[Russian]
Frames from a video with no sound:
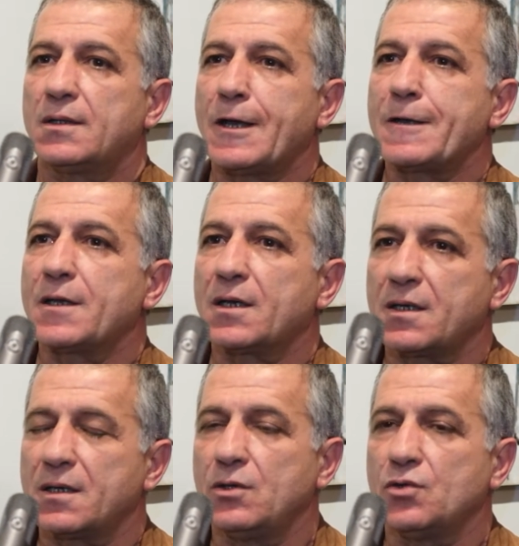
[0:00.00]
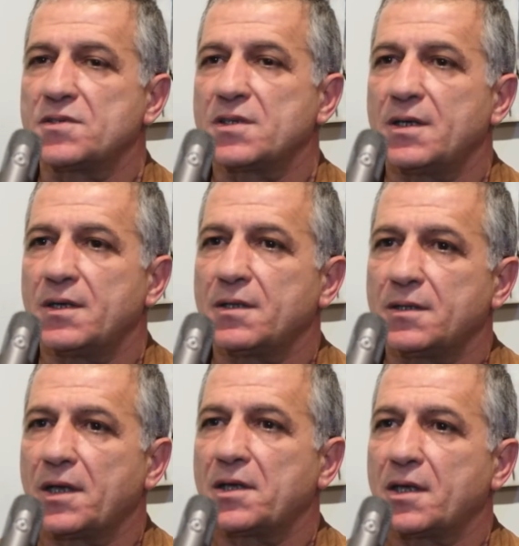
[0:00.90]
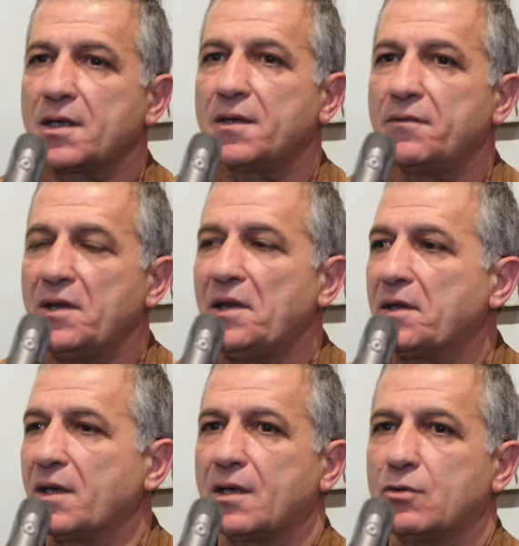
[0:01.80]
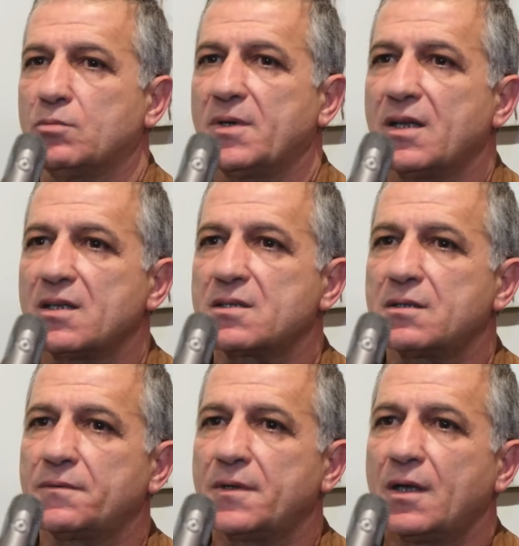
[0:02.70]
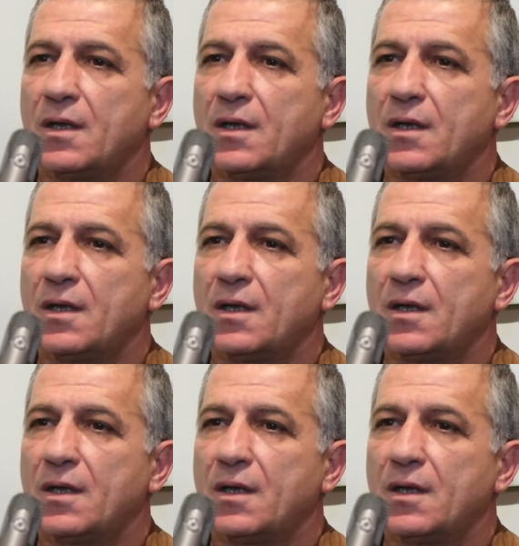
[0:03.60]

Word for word: таких людей, таких великих гуманистов,